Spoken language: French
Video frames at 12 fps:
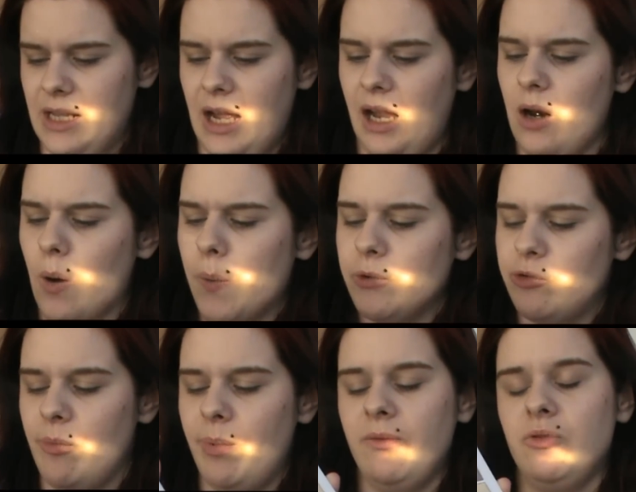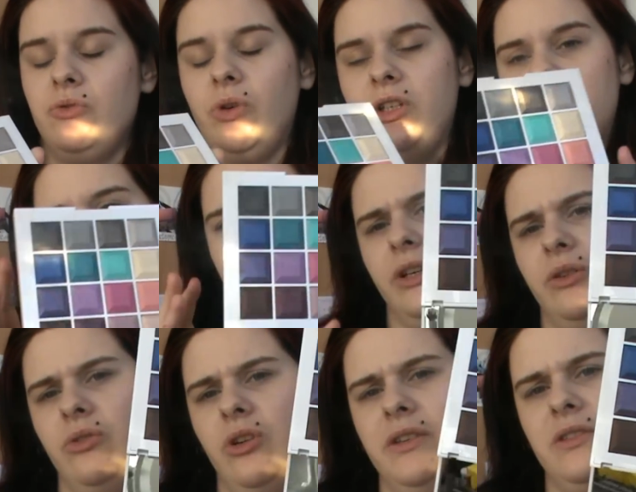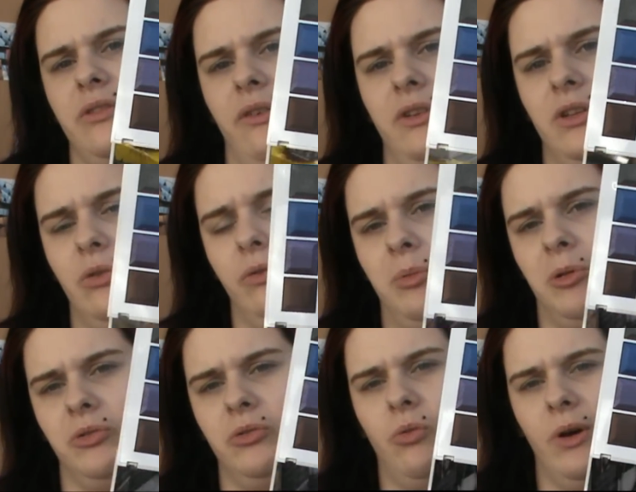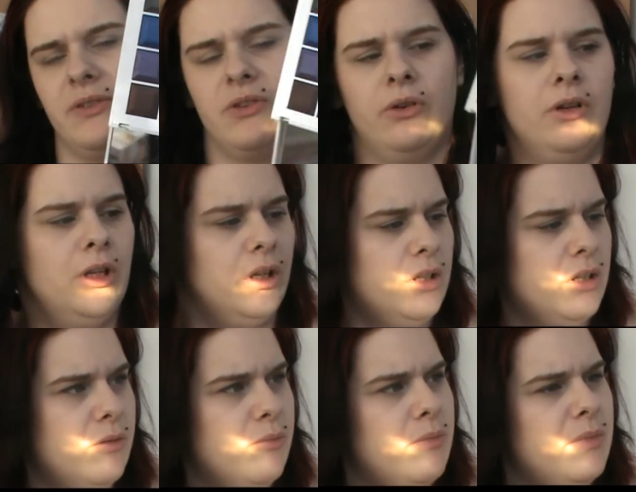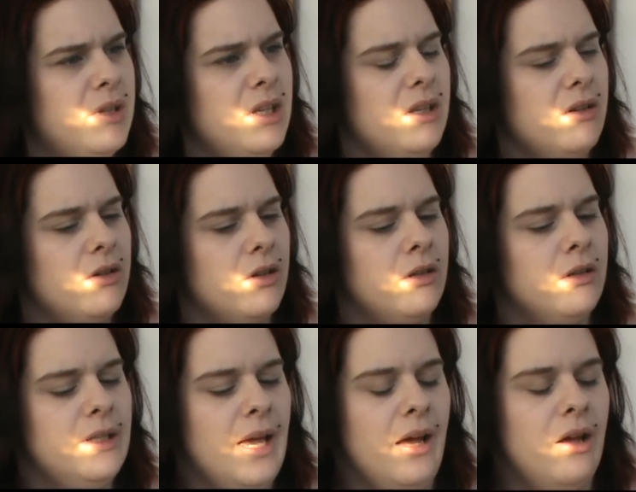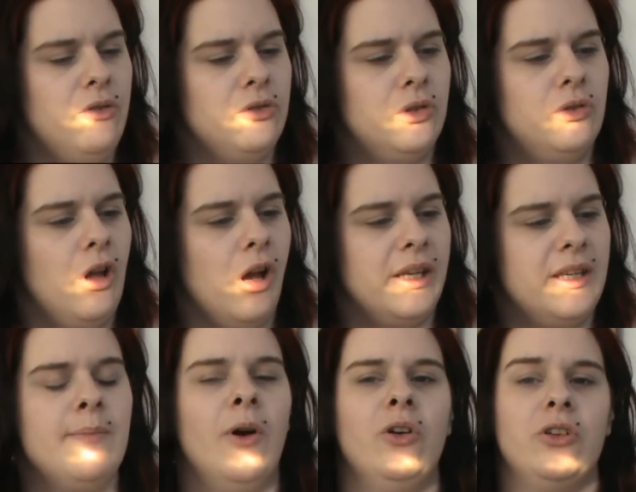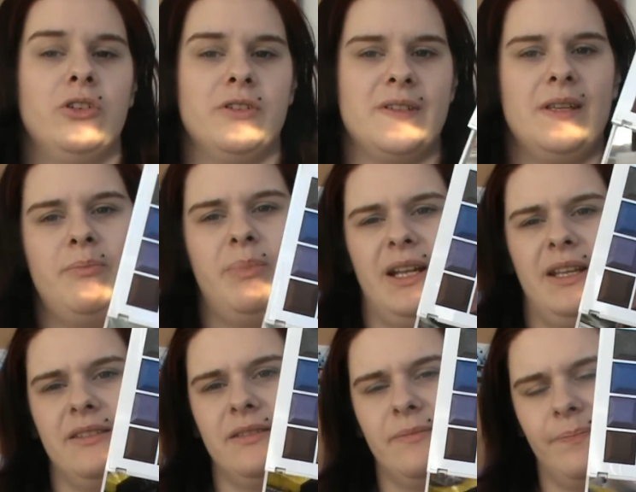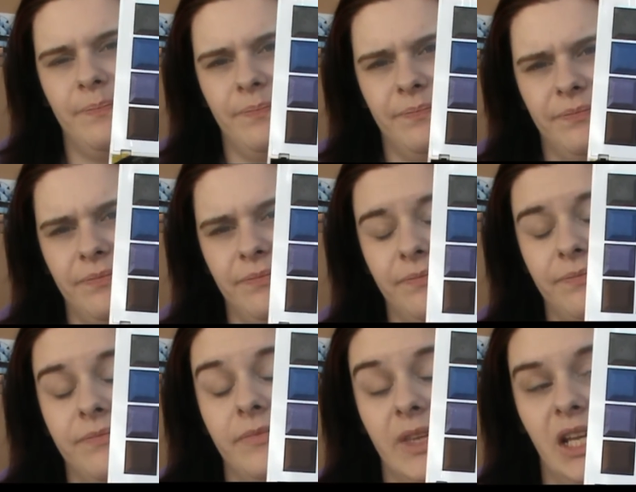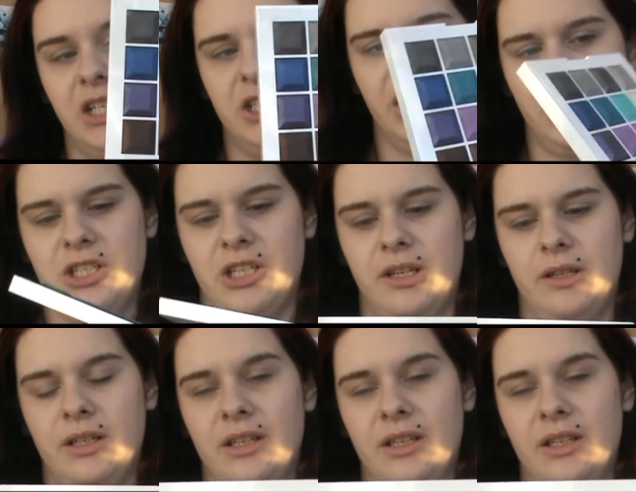Alors, je ne vais pas vous swatcher toutes les couleurs, sinon la vidéo va prendre 3 ans mais euh, il y a une couleur qui manque dans cette palette. Cherchez.